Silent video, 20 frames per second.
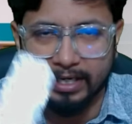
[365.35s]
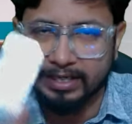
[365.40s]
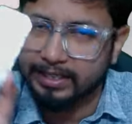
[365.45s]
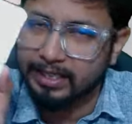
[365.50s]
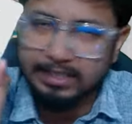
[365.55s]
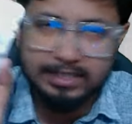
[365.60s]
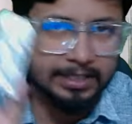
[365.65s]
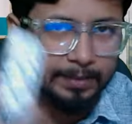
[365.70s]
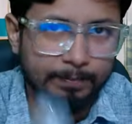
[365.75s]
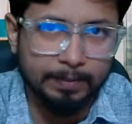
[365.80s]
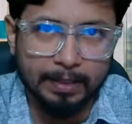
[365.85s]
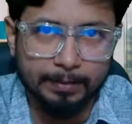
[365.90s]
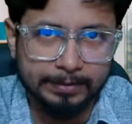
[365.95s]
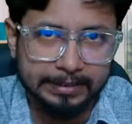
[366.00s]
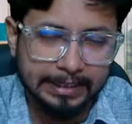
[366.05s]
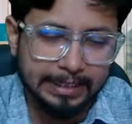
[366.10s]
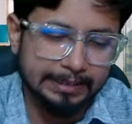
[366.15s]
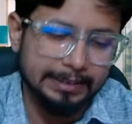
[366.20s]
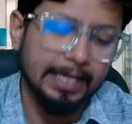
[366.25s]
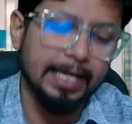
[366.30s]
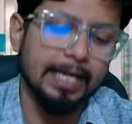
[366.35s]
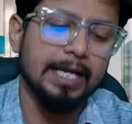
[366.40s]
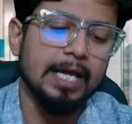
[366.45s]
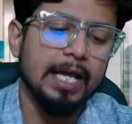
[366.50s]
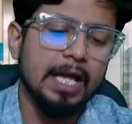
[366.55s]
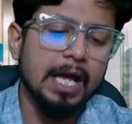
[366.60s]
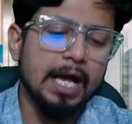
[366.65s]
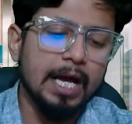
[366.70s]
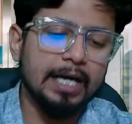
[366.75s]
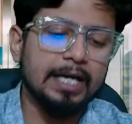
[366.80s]
400 सिप्ला बनाता है
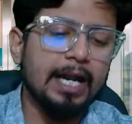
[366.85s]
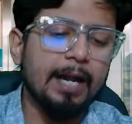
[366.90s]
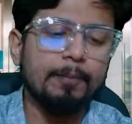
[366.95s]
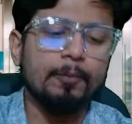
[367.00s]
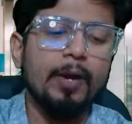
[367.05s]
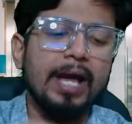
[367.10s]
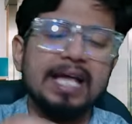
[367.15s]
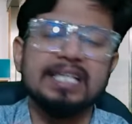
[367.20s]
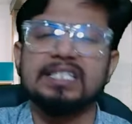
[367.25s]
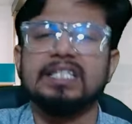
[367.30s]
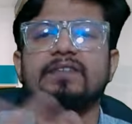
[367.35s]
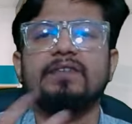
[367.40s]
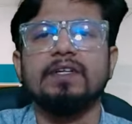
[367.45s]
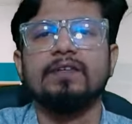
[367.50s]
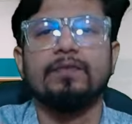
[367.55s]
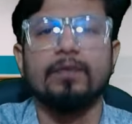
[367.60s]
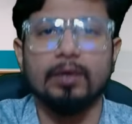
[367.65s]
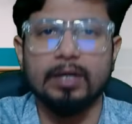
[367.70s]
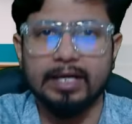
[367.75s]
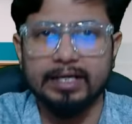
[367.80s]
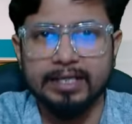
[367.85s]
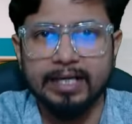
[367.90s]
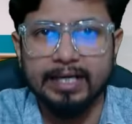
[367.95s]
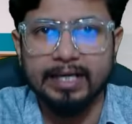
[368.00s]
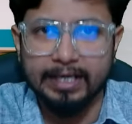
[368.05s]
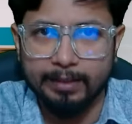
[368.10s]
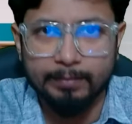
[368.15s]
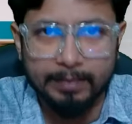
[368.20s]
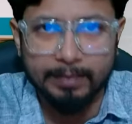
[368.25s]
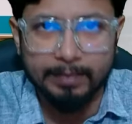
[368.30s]
अगर आपको ऐसी एसीवीर 400
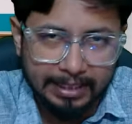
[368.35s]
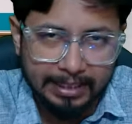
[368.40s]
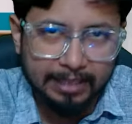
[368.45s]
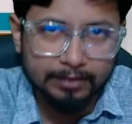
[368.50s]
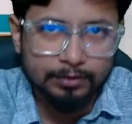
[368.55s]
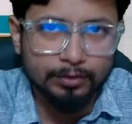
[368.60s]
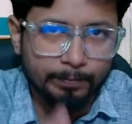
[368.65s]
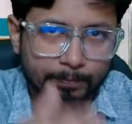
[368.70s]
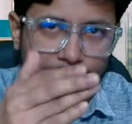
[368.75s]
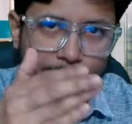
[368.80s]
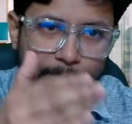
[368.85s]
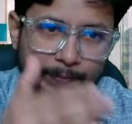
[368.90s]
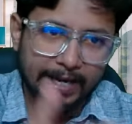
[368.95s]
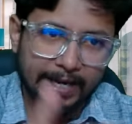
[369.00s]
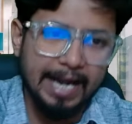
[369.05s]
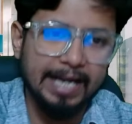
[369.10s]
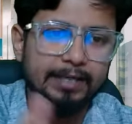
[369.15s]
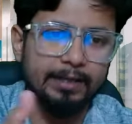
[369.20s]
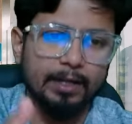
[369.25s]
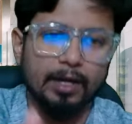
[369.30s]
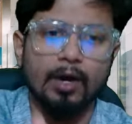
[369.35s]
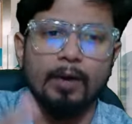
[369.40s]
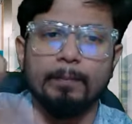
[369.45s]
नहीं मिलता है तो ब्रांड